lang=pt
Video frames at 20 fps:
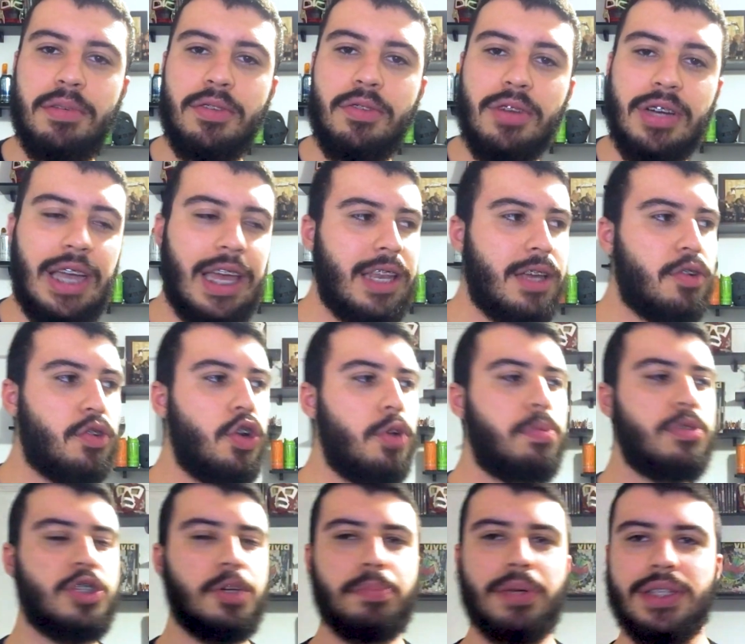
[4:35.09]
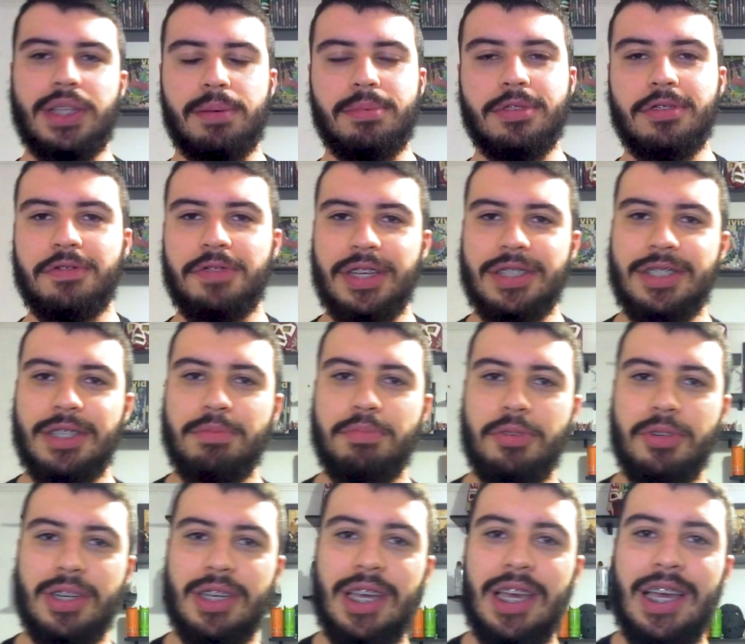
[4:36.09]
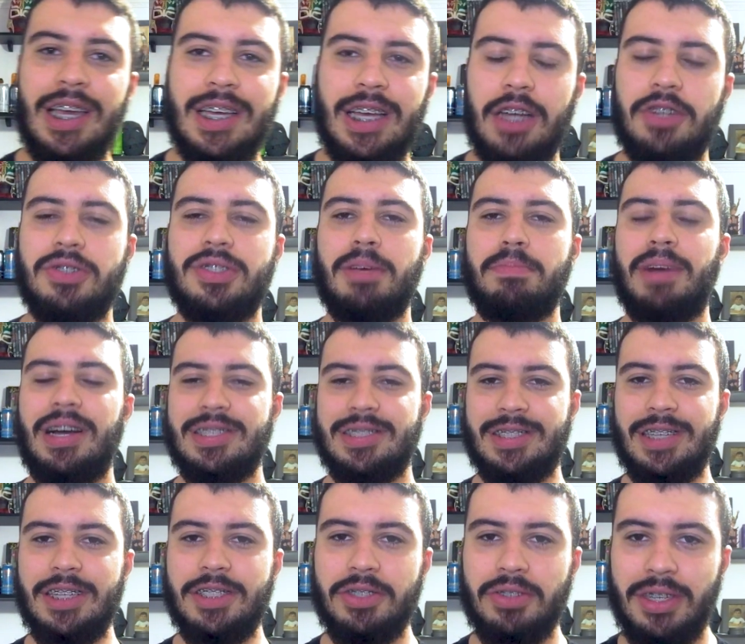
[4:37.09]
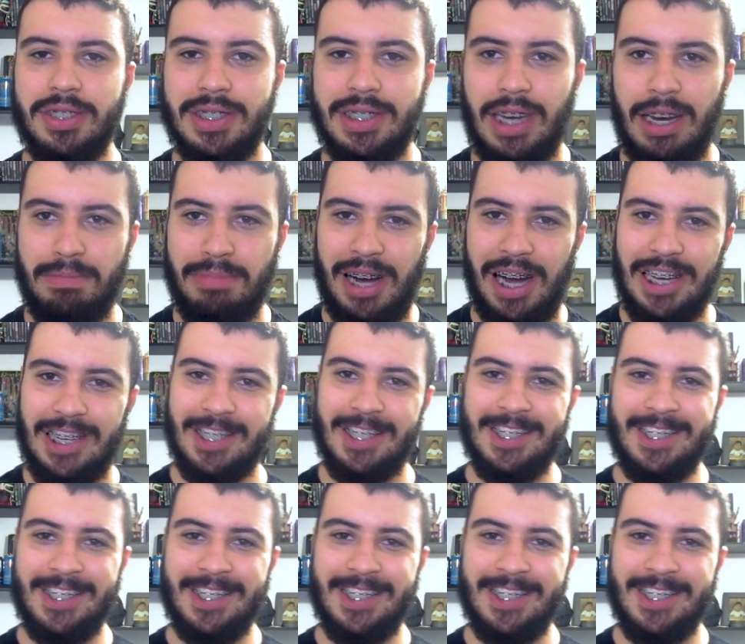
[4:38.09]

no aquele grupo de PW do Facebook, que ajuda bastante o nosso trabalho.